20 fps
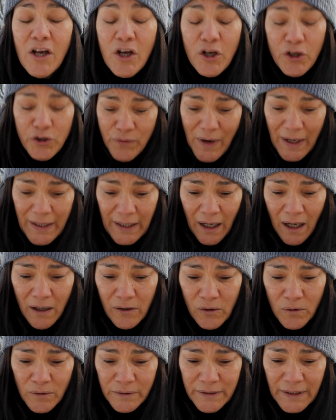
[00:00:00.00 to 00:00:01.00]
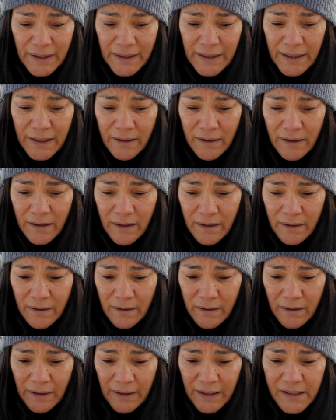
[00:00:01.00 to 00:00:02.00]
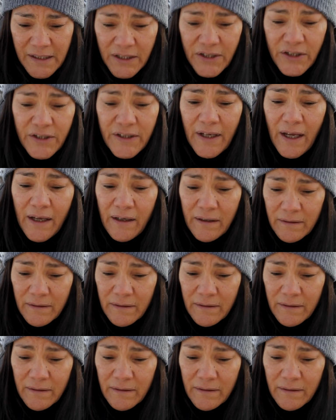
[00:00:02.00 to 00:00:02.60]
Je suis allée rencontrer Knichte,